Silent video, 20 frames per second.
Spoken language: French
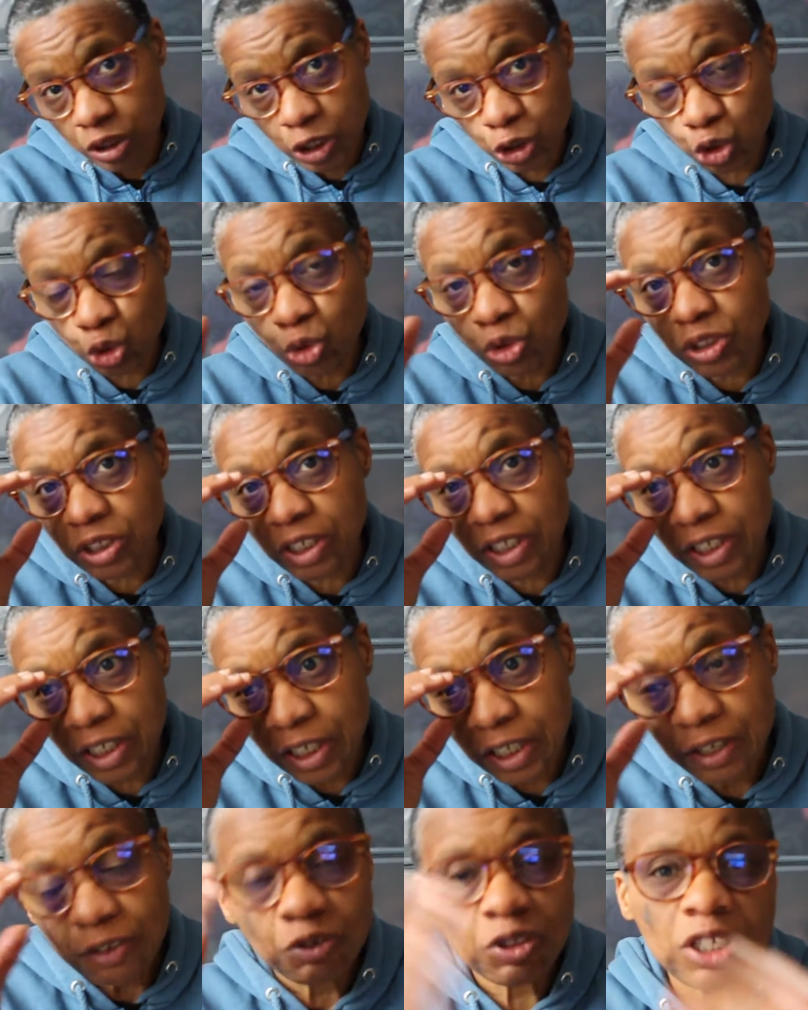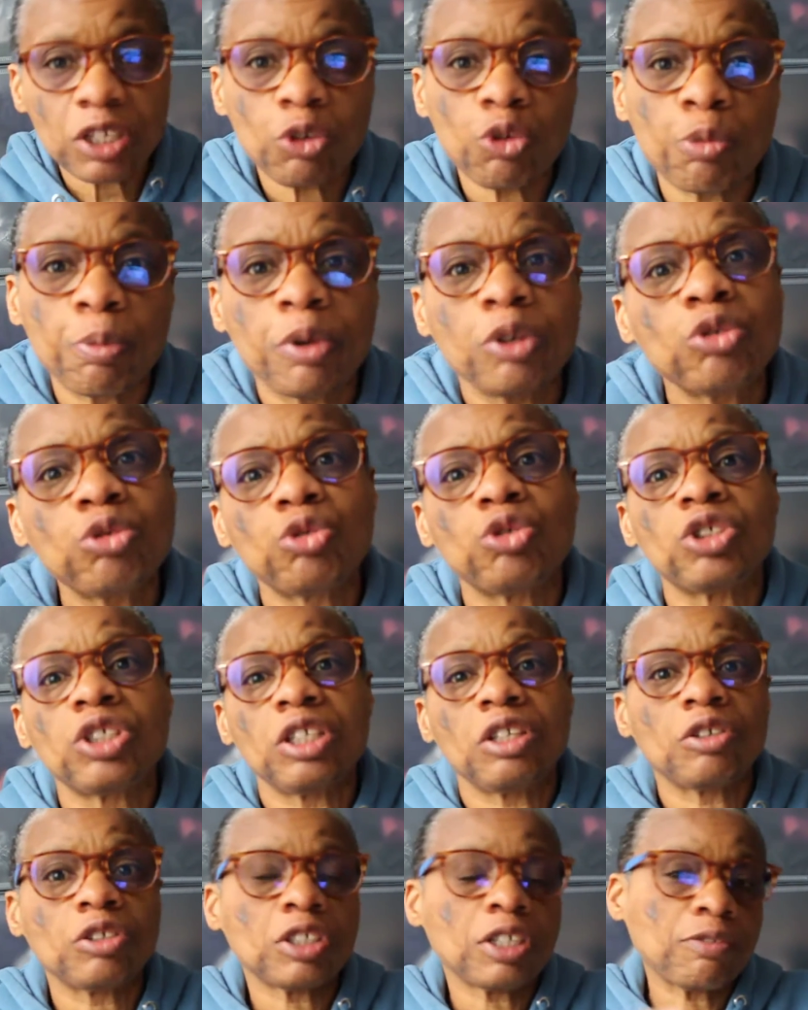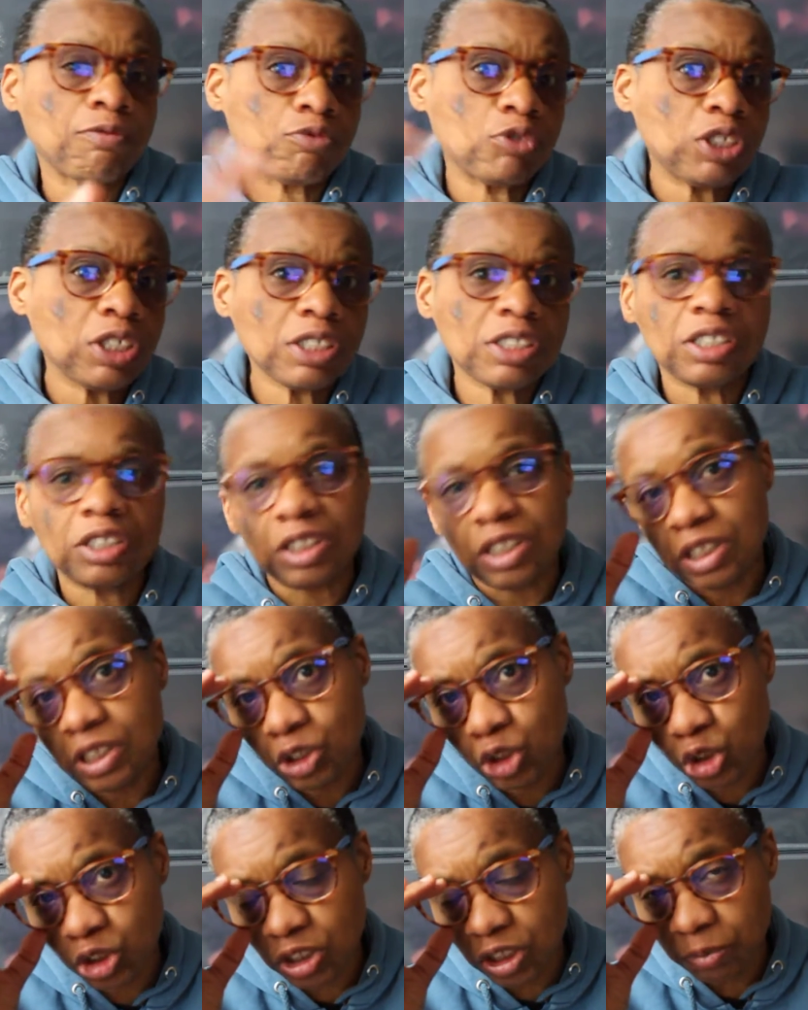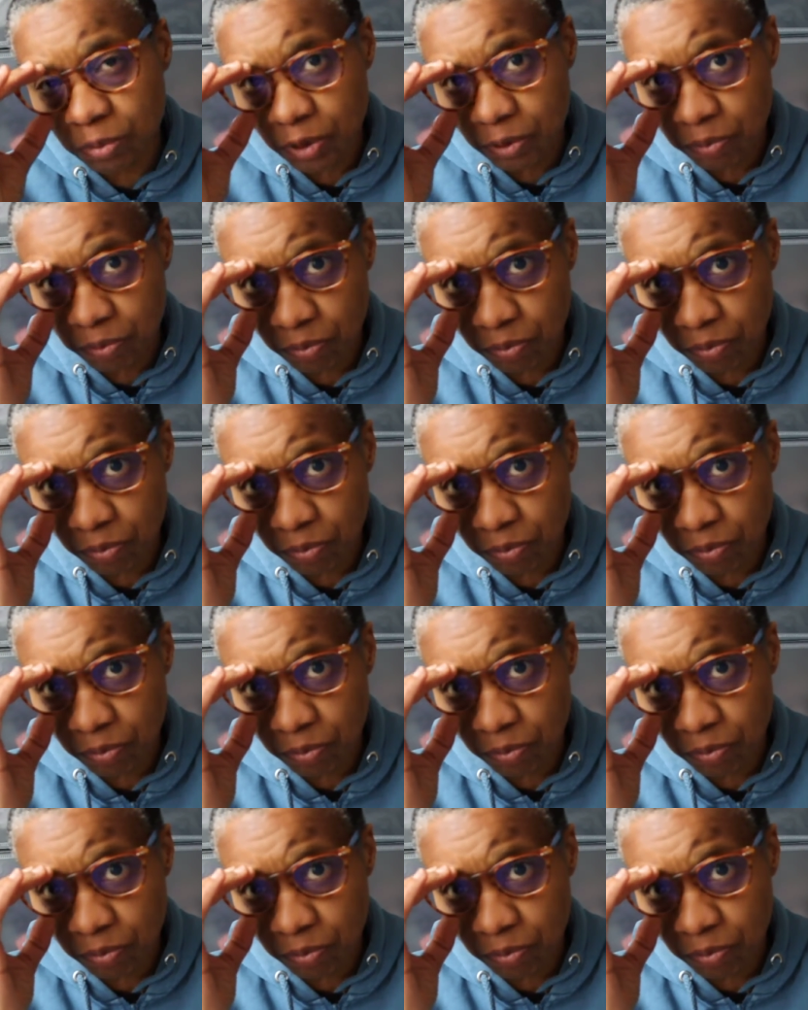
la chose, vous allez comprendre que ce qu'il est en train de vous dire, c'était légitime.